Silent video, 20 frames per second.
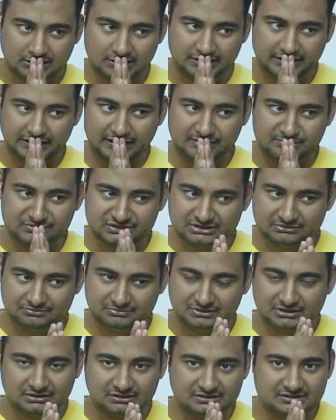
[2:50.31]
अरे यार
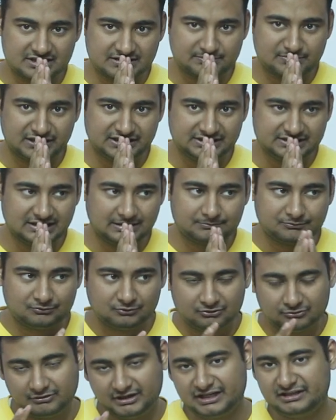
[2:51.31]
मतलब जैसे मान लीजिए आप
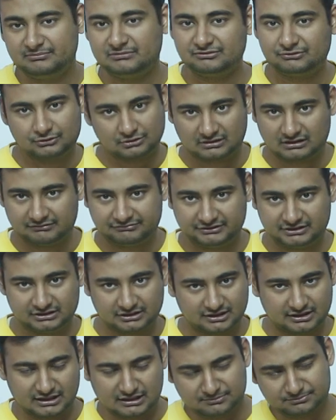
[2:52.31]
वेडिंग में फोटोग्राफी
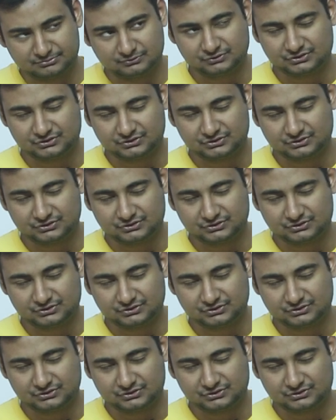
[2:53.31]
कर रहे हैं आप